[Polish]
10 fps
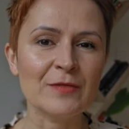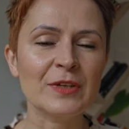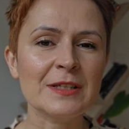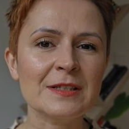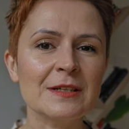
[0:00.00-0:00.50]

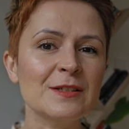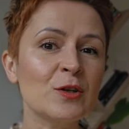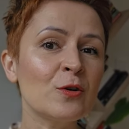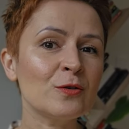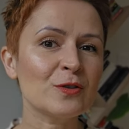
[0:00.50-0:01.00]
Więc
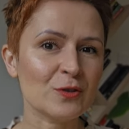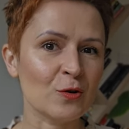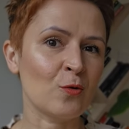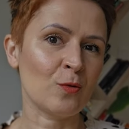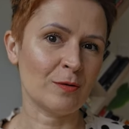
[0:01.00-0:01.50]
co z
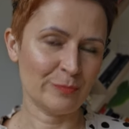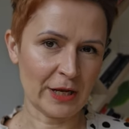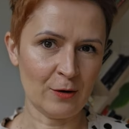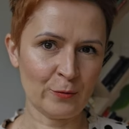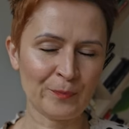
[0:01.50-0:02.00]
tą
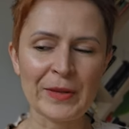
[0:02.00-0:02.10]
bielą?